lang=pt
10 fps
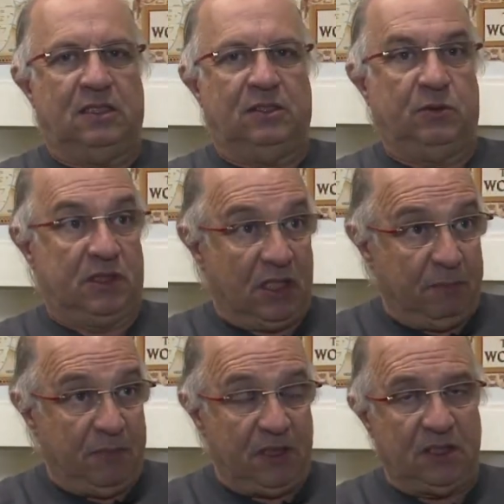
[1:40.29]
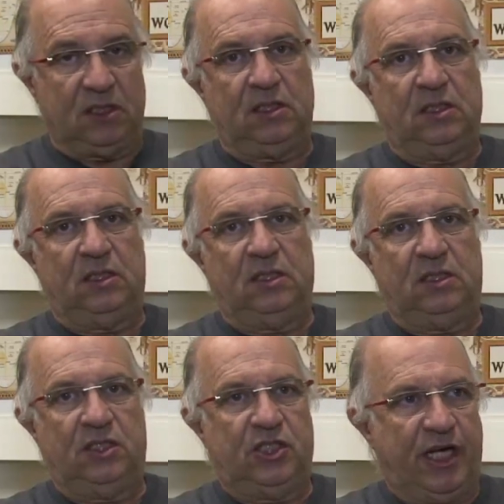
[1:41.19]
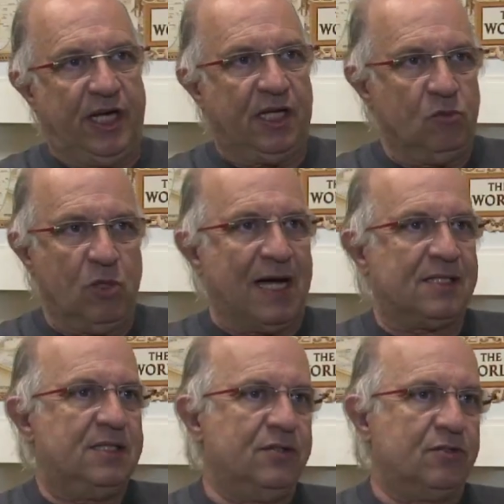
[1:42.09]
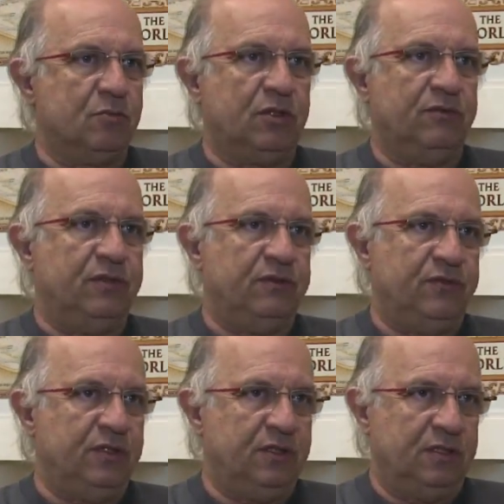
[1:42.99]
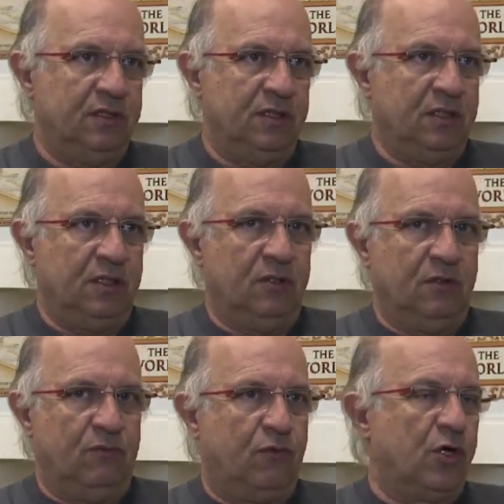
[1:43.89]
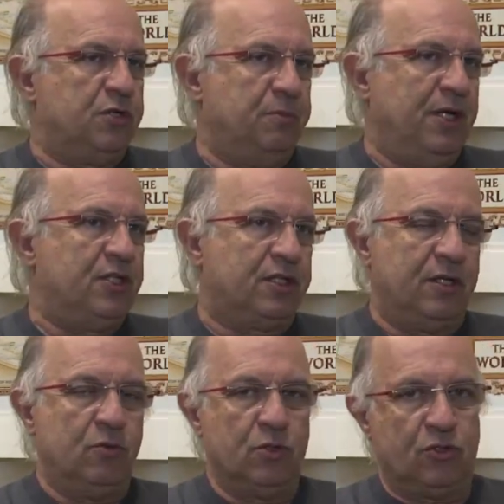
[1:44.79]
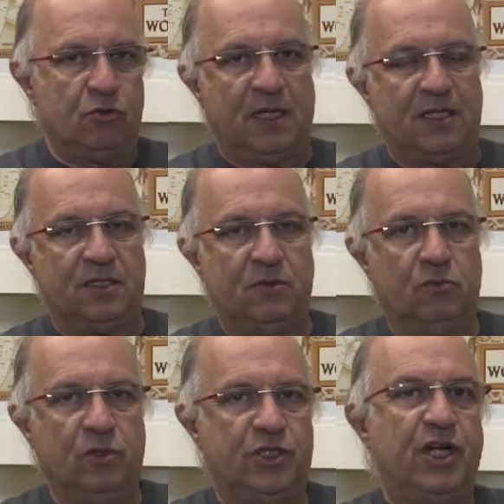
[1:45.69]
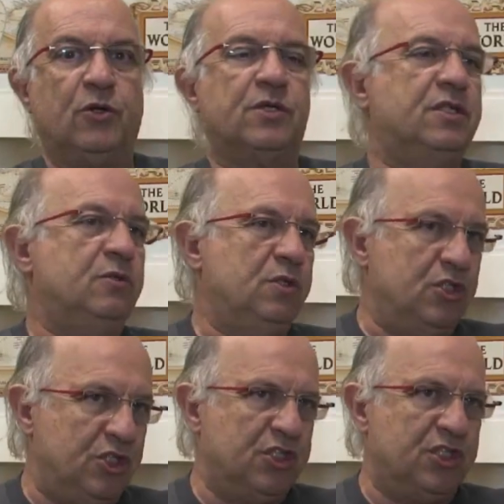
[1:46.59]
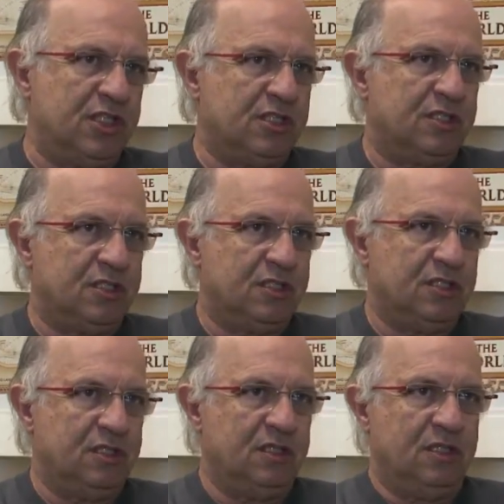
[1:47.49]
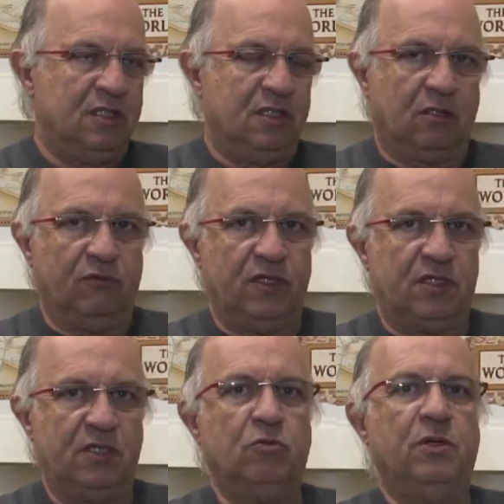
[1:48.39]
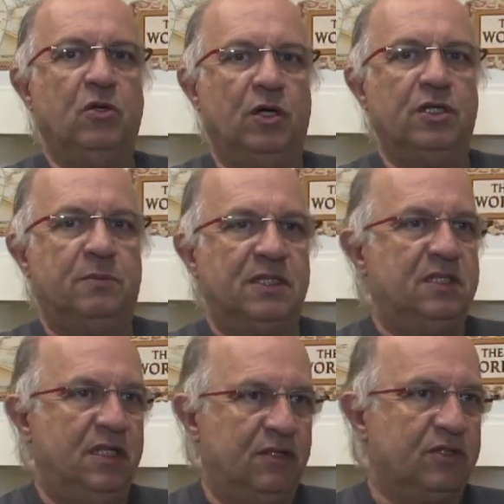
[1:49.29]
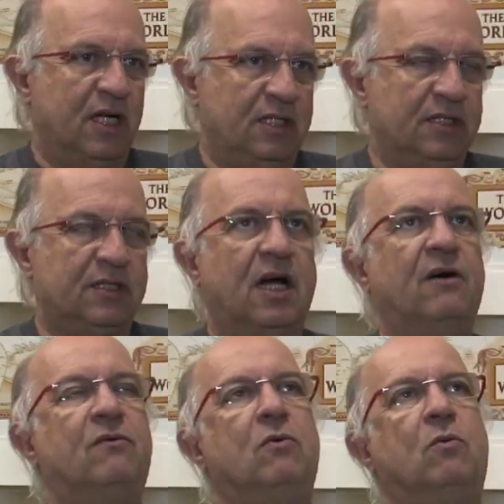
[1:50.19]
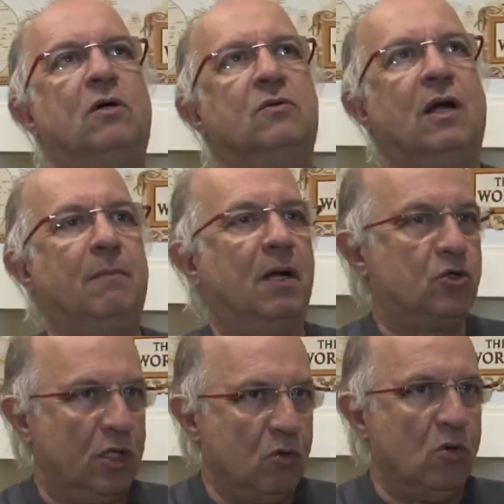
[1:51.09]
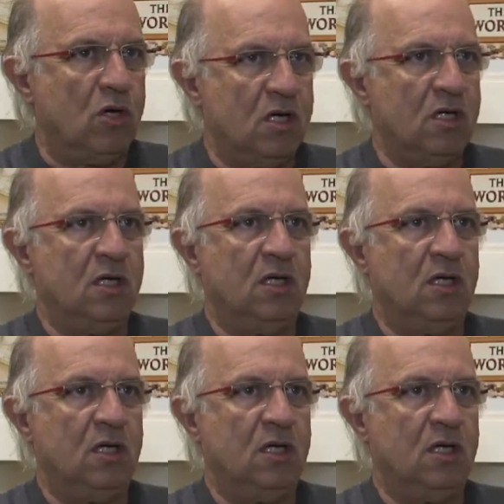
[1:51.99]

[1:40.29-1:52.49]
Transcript: de um exame e gera o racismo que vive fortemente até hoje no Brasil. O genocídio indígena, talvez 5 milhões de brasileiros que aqui estavam quando Cabral chegou,